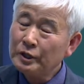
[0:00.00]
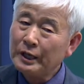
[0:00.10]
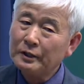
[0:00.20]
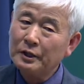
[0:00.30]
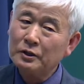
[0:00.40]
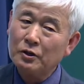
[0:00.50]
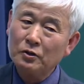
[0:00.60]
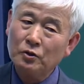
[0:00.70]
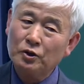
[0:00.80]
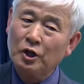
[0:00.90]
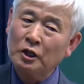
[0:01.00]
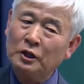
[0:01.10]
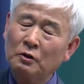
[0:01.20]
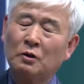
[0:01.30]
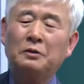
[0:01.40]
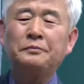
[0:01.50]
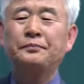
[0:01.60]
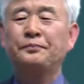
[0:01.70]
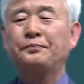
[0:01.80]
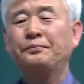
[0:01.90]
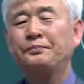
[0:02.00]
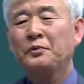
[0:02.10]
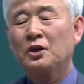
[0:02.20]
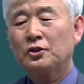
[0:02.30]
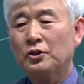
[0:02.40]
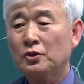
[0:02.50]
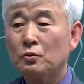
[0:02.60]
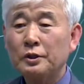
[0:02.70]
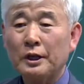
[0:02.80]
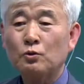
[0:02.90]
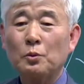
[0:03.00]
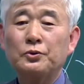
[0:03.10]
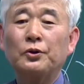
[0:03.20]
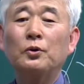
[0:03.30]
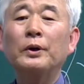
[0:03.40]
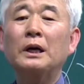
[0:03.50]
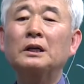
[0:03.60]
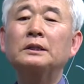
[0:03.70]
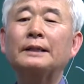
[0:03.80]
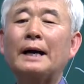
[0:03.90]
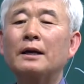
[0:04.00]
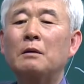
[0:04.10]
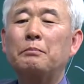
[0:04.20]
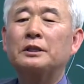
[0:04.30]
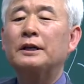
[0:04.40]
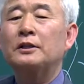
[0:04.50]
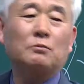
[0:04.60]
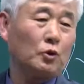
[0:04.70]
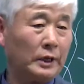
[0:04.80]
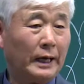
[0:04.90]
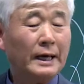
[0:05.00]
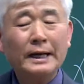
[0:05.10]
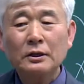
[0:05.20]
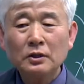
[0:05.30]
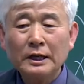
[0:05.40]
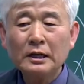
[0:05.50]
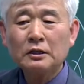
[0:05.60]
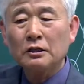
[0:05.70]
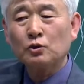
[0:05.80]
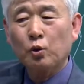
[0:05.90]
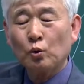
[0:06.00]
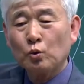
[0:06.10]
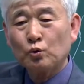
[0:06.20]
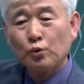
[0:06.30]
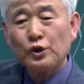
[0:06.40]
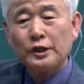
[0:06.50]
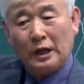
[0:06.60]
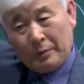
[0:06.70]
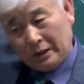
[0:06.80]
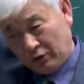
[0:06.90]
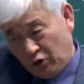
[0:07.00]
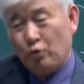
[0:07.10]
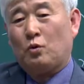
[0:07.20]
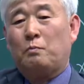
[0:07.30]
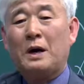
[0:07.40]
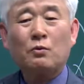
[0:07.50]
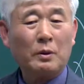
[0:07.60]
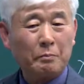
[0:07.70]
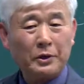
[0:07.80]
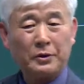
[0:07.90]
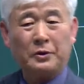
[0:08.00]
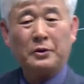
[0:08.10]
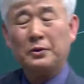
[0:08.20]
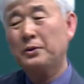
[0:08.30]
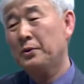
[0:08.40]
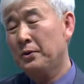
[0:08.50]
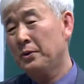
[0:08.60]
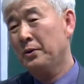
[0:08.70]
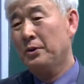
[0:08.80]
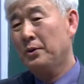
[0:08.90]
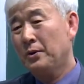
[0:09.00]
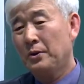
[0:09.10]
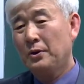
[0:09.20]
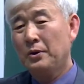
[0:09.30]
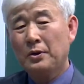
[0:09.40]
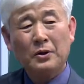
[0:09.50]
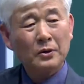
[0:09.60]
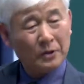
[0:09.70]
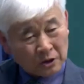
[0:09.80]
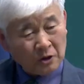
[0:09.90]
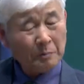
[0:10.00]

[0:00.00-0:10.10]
상태에서는요 절대로 선진국이 될 수 없어요. 왜? 그 단계를 벗어나지 못해. 일정 소득 수준이 되면 뒤로 빠꾸해버려. 그래서